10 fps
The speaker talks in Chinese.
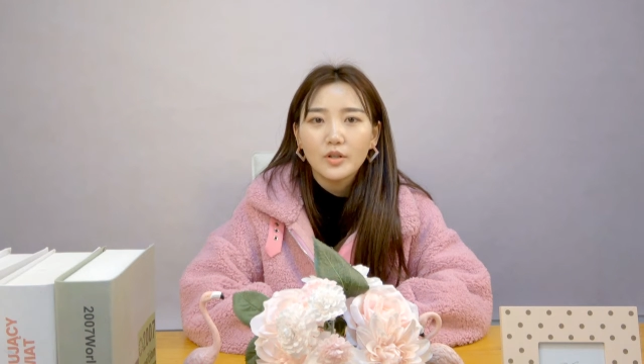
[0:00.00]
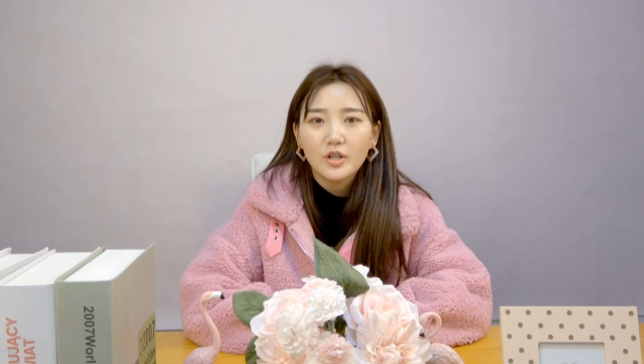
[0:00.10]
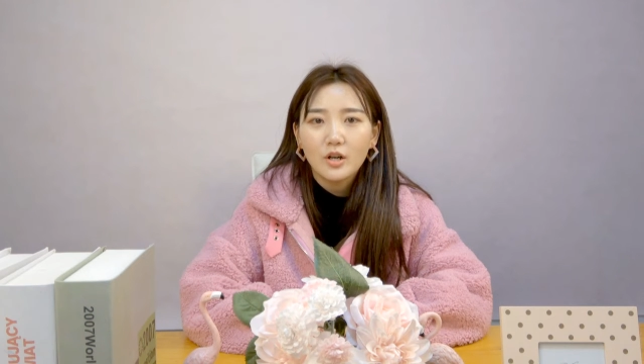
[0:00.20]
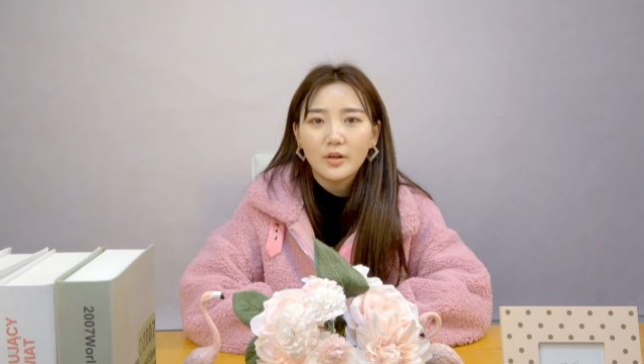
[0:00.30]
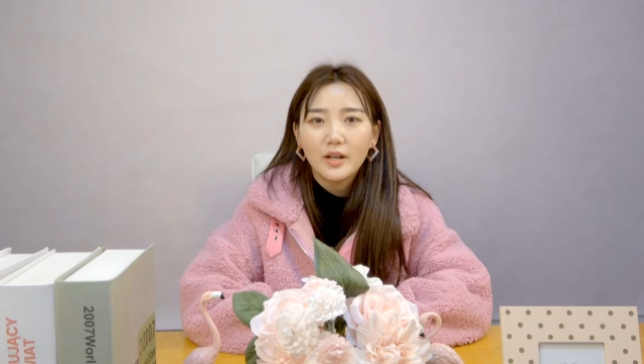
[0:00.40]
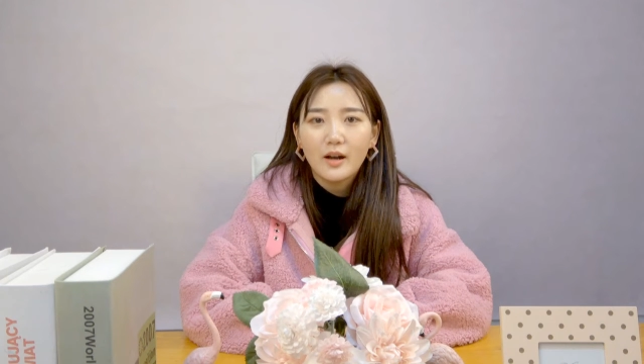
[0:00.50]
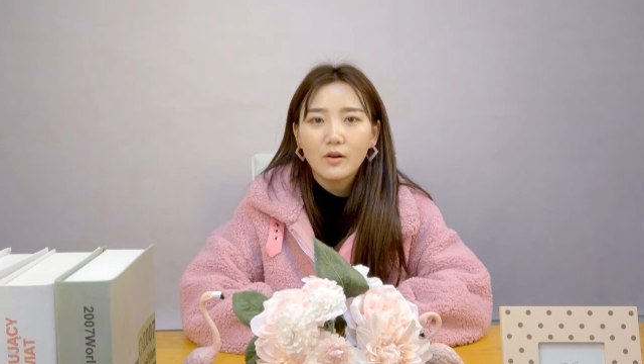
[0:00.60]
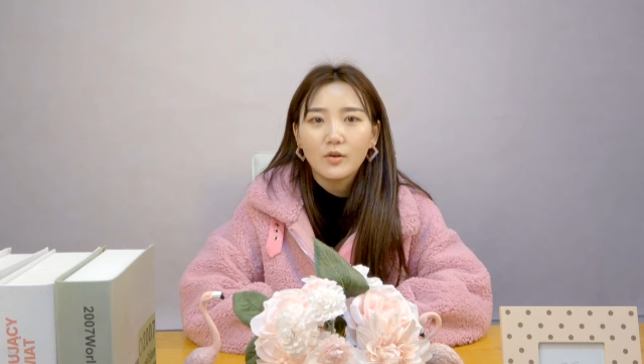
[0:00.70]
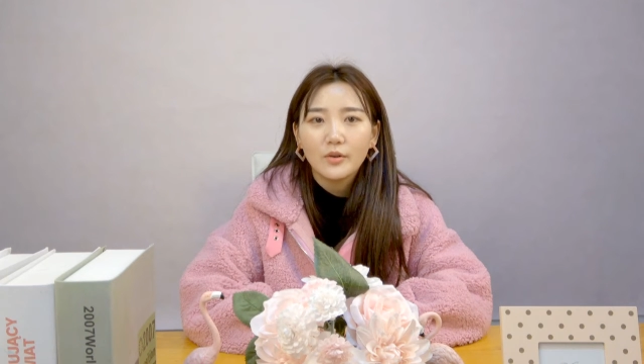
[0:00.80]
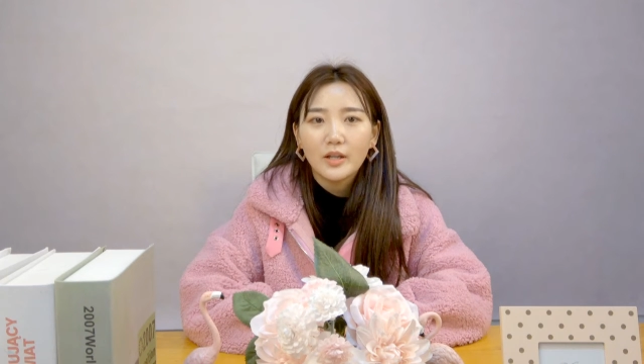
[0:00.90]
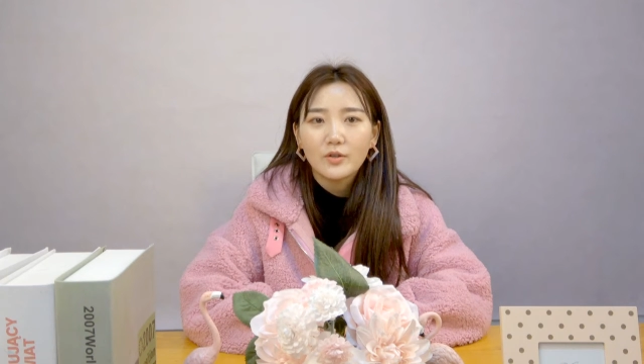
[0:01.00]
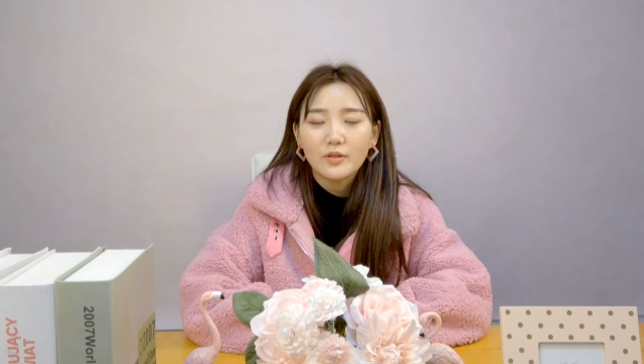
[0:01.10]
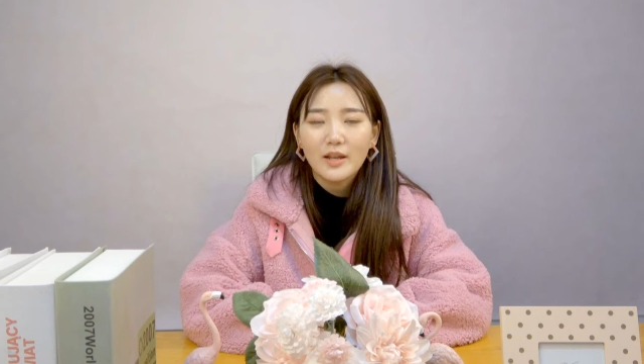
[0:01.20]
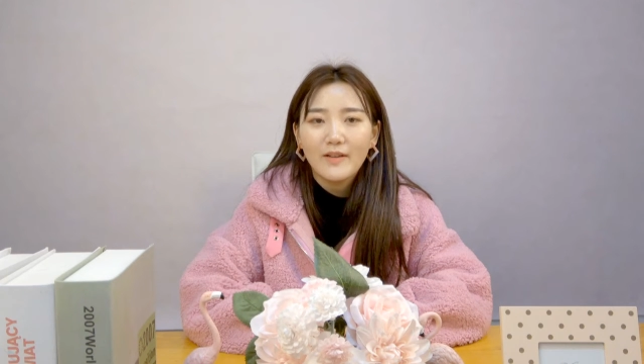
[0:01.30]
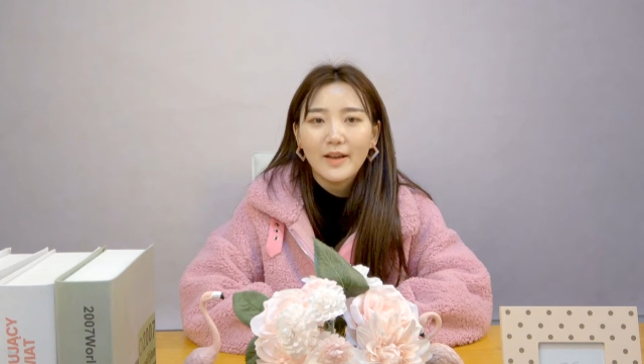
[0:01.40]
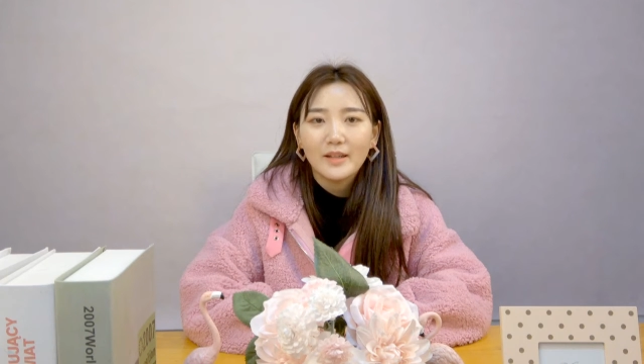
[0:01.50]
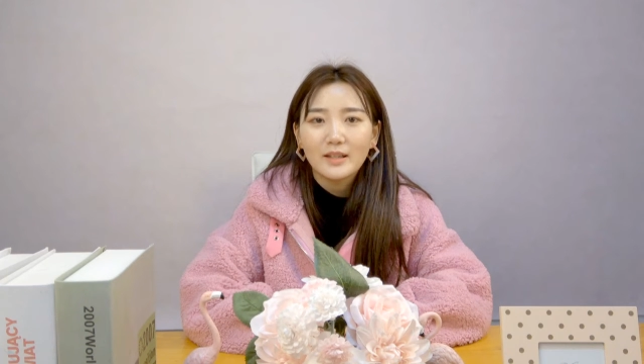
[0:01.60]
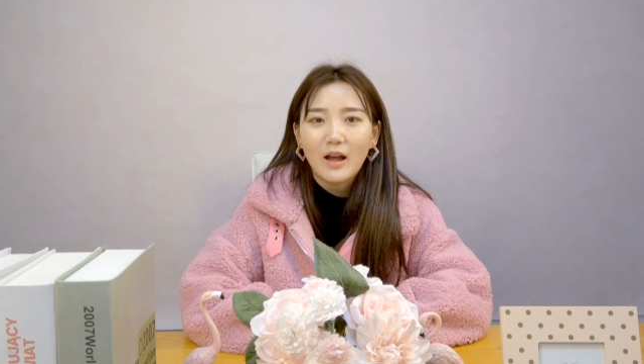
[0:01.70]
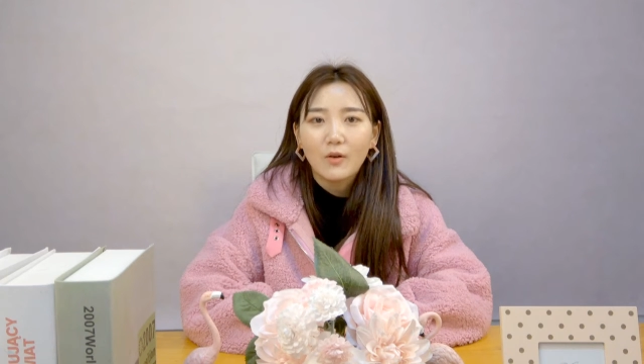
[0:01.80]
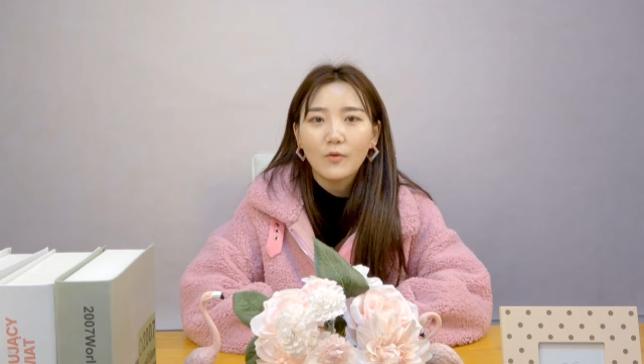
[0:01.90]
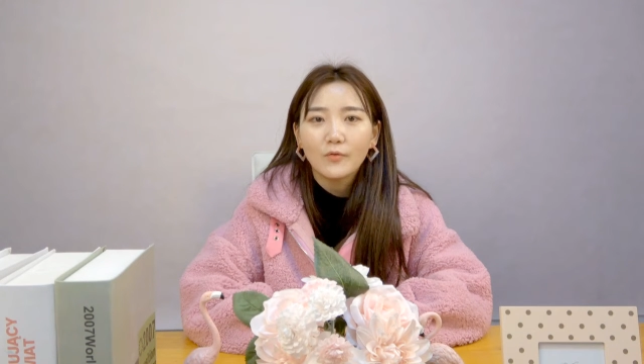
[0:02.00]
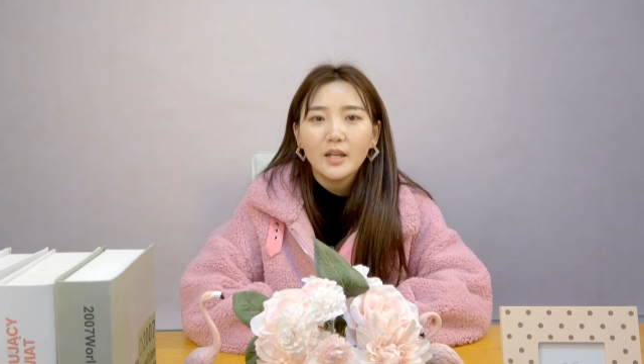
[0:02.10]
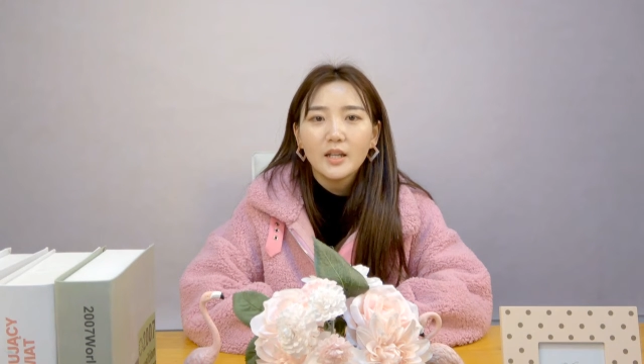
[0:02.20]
小蕊两口也就在外地打工，